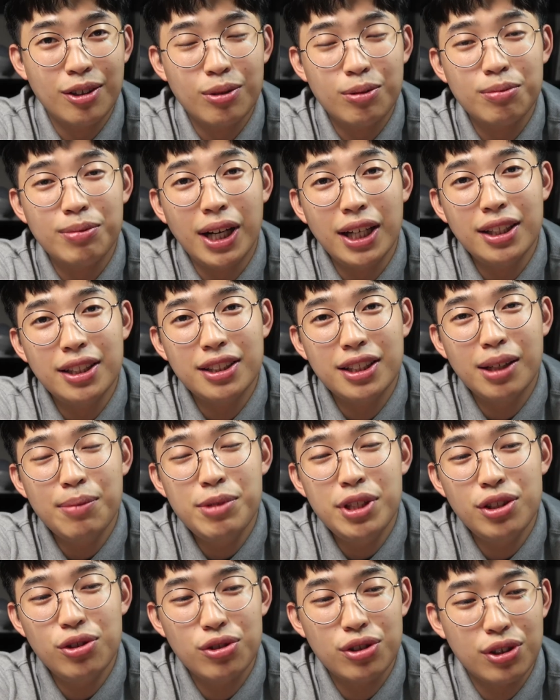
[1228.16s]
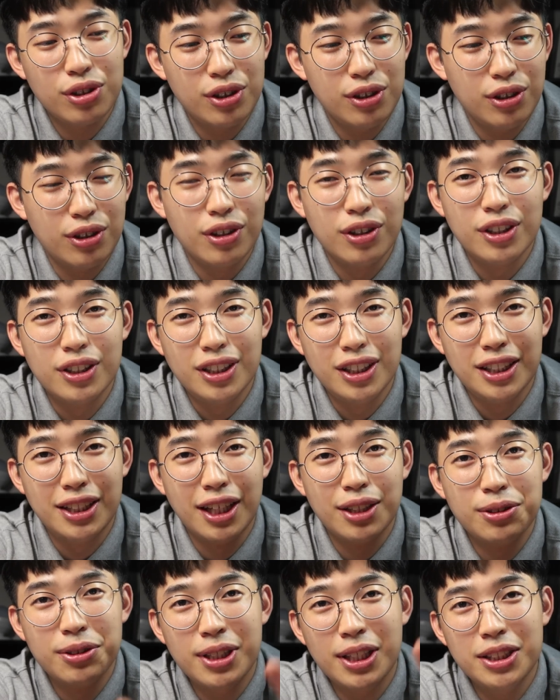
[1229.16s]
여러분 많이 참여해 주셔서 이
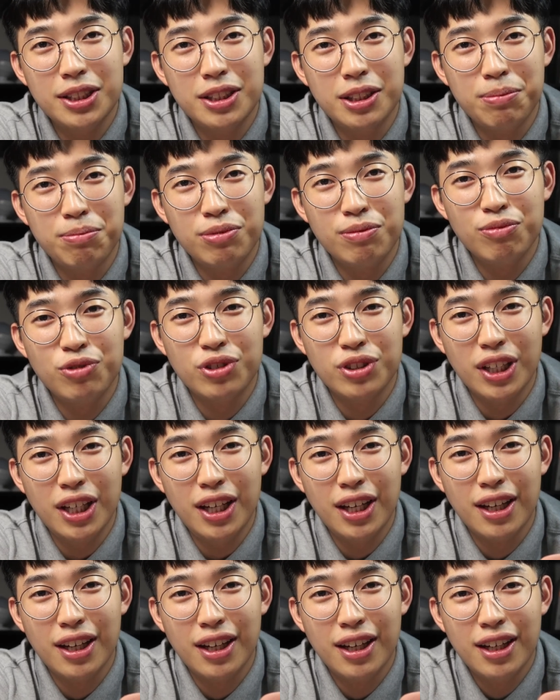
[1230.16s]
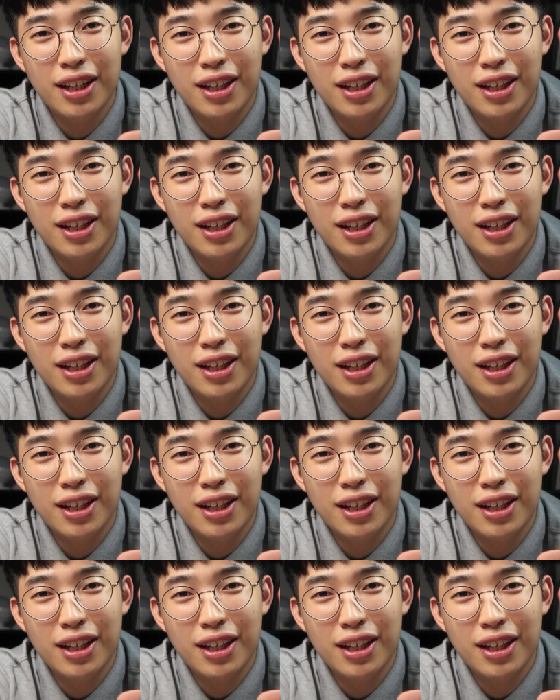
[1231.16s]
다섯 가지 제품 중에